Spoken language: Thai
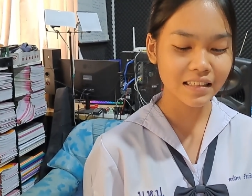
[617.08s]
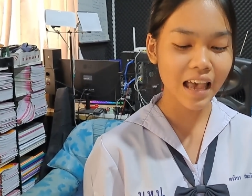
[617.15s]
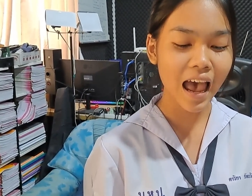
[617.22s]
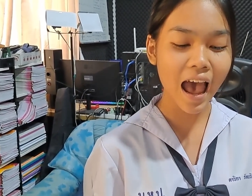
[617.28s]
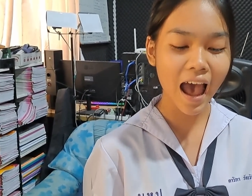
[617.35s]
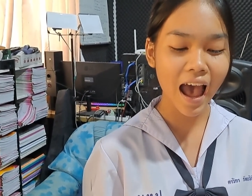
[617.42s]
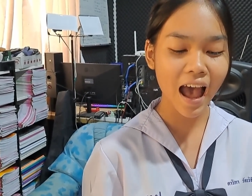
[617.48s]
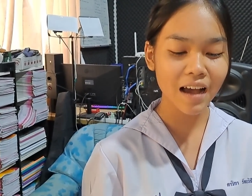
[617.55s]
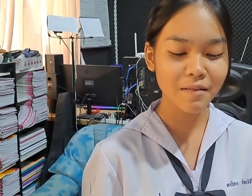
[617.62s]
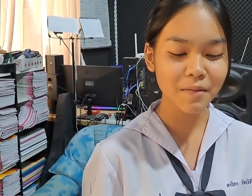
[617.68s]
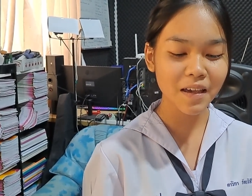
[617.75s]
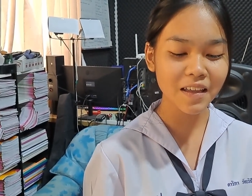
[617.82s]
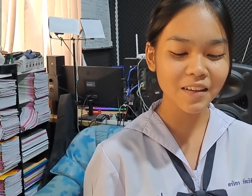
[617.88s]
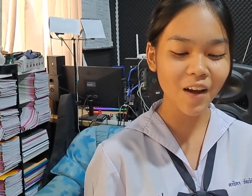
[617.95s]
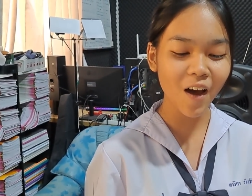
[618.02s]
จาก
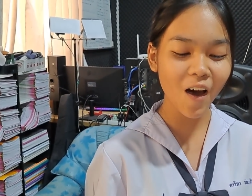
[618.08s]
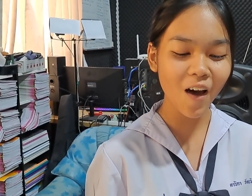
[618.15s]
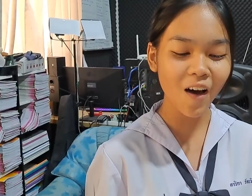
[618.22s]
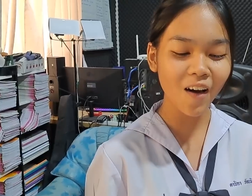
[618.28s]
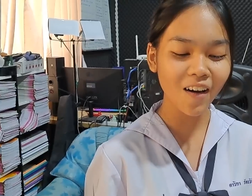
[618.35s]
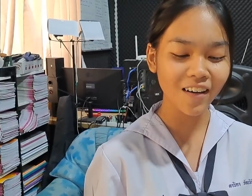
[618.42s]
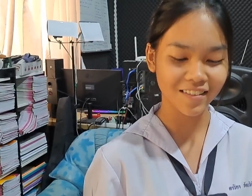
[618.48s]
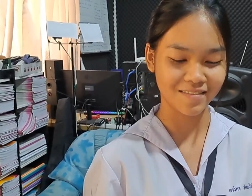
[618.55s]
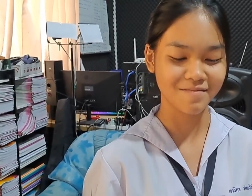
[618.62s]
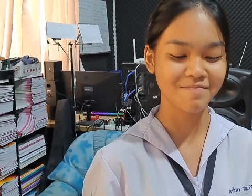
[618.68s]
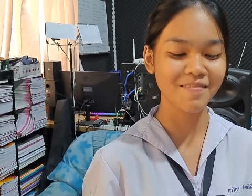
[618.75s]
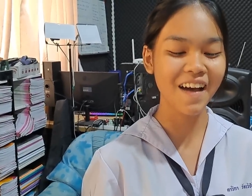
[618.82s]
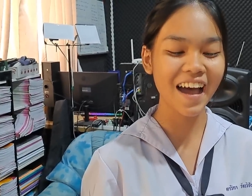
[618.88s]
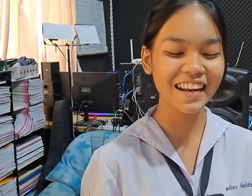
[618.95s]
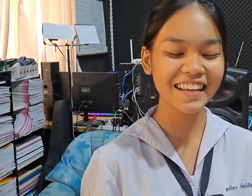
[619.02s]
บิดอน
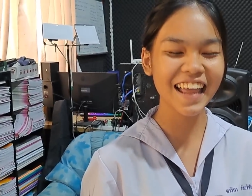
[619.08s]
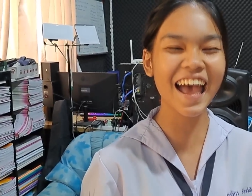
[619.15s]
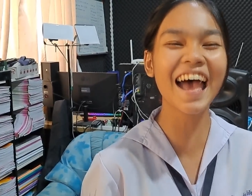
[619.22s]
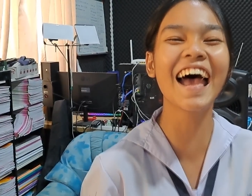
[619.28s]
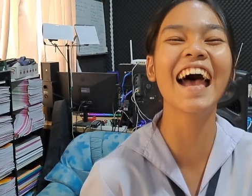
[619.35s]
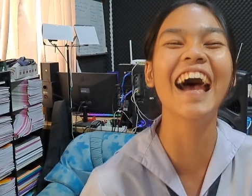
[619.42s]
มันได้